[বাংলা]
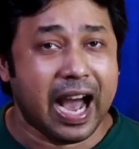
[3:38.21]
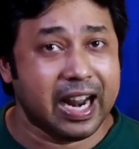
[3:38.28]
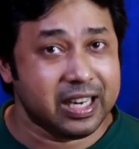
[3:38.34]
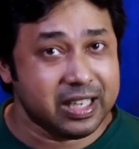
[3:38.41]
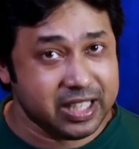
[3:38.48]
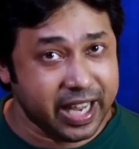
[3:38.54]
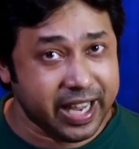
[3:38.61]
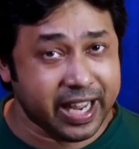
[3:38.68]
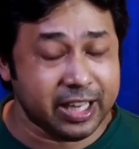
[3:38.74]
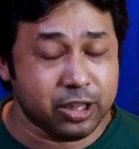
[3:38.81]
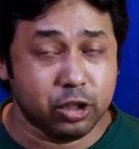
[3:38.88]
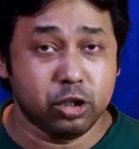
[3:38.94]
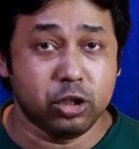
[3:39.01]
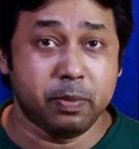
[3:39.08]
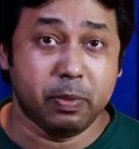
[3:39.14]
আর
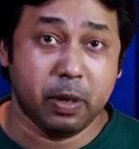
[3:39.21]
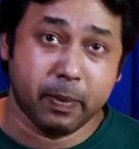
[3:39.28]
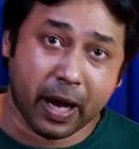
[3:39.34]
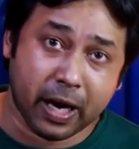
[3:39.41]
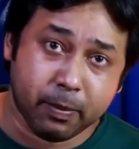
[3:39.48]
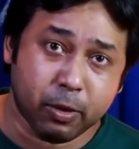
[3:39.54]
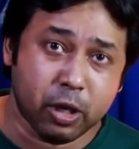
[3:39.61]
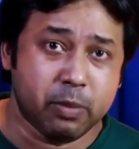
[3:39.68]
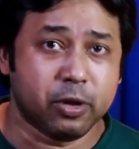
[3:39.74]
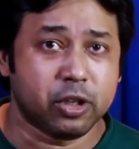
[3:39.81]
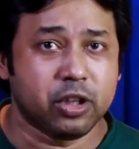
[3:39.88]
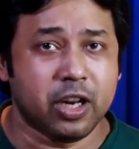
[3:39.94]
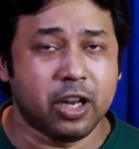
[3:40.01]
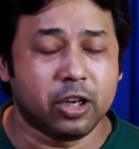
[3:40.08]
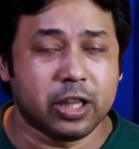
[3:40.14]
সেক্ষেত্রে যদি বিভাগ
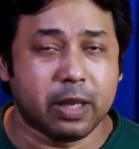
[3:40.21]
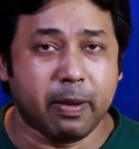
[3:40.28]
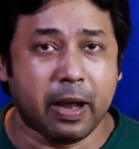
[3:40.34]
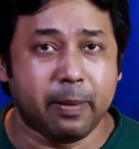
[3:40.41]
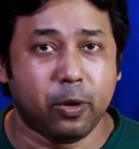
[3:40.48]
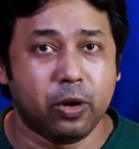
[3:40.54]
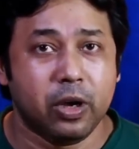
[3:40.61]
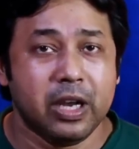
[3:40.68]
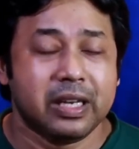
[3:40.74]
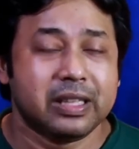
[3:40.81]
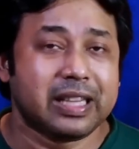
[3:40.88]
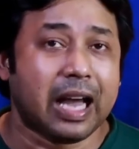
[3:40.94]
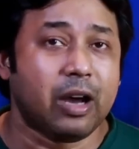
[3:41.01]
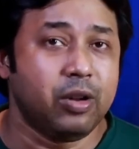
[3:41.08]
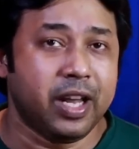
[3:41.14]
পরিবর্তনের কথা ভাবো
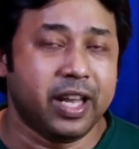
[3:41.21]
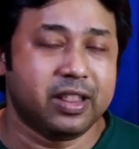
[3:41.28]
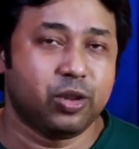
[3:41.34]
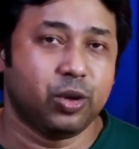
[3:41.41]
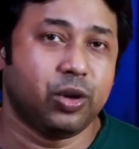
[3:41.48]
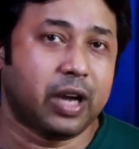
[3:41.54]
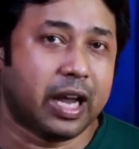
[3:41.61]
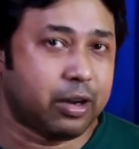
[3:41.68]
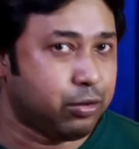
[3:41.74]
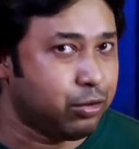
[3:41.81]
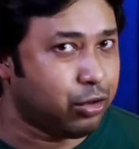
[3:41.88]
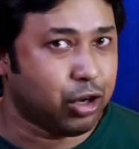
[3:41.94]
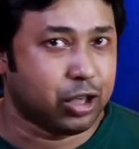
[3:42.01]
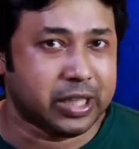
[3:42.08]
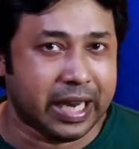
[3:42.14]
তাহলে তো আর
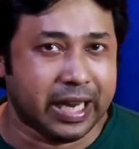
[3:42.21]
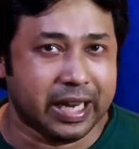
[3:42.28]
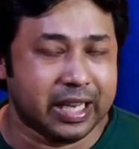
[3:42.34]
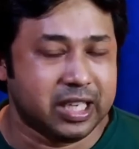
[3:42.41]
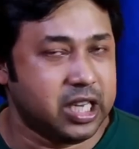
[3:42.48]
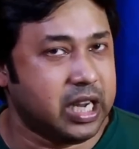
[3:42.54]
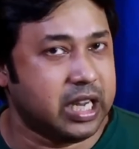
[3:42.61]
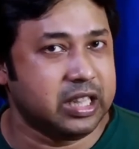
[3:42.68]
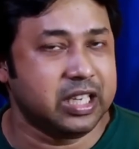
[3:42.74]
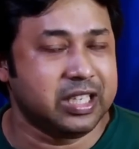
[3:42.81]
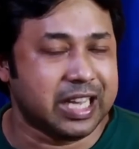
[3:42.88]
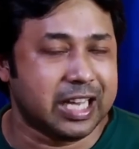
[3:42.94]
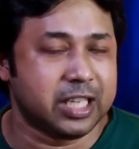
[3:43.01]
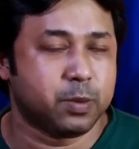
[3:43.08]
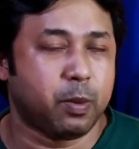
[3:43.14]
কোনো কথাই নেই সেক্ষেত্রে
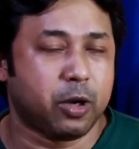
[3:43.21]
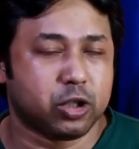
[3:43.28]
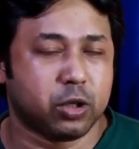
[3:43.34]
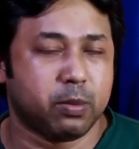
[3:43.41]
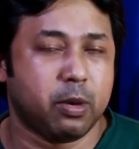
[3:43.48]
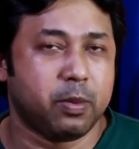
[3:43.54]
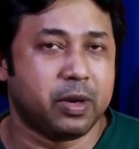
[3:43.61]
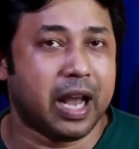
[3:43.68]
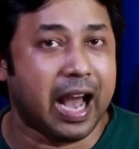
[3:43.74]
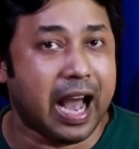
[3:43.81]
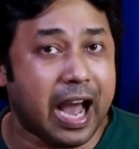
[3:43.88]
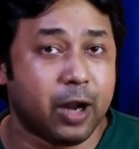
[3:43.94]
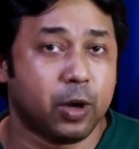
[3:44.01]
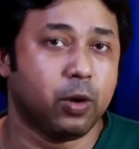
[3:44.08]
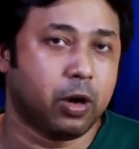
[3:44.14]
চান্স পাওয়ার সম্ভাবনা
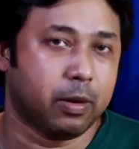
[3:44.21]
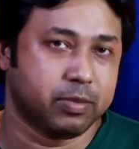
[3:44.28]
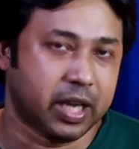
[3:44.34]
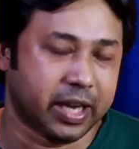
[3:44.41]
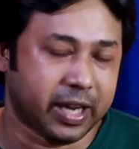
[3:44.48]
আরও কম